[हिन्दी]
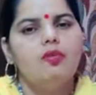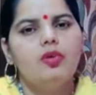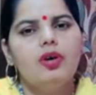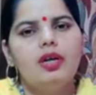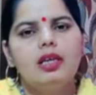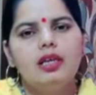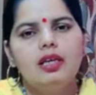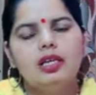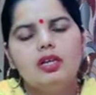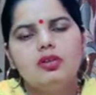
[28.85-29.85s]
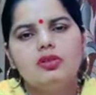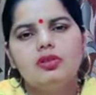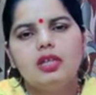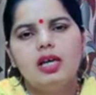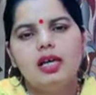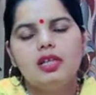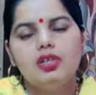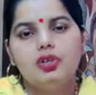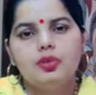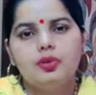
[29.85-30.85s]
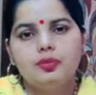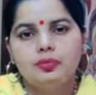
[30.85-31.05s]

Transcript: वो एक लड़की को चुनता है जो